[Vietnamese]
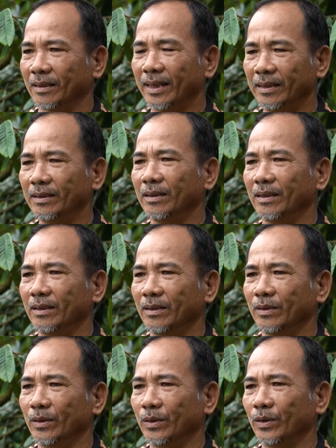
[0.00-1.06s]
thấy nó
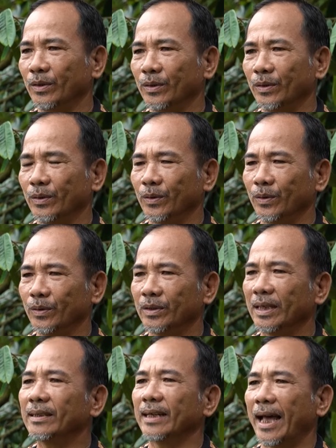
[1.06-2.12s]
nó, nó nó nó
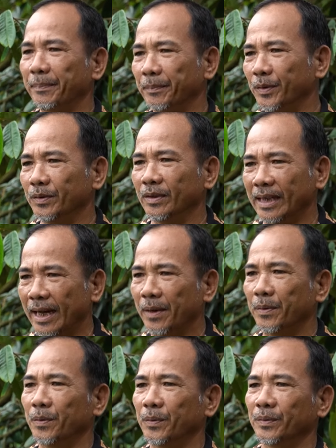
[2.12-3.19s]
chất đạm của nó
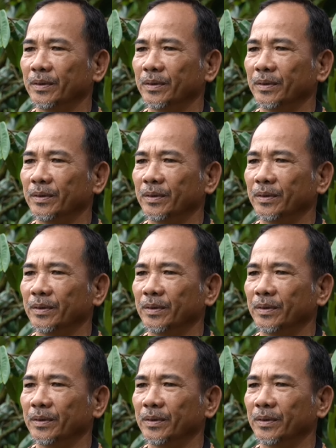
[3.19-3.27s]
cao